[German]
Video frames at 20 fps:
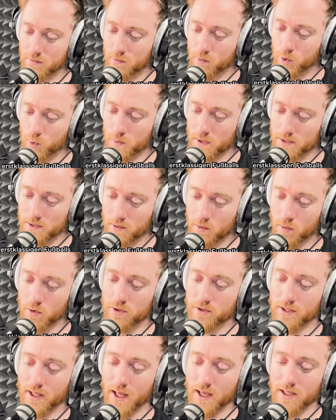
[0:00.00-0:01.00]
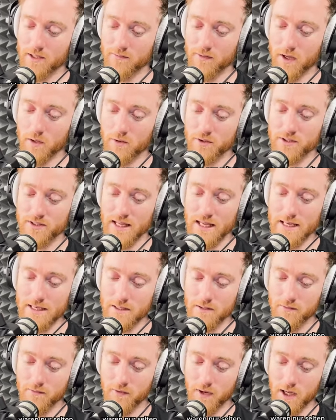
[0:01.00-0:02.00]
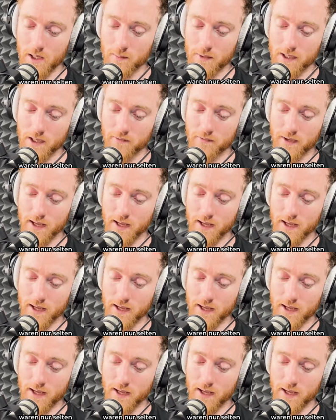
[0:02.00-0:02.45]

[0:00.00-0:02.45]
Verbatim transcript: Fußballs in Österreich waren nur selten Vorarlberger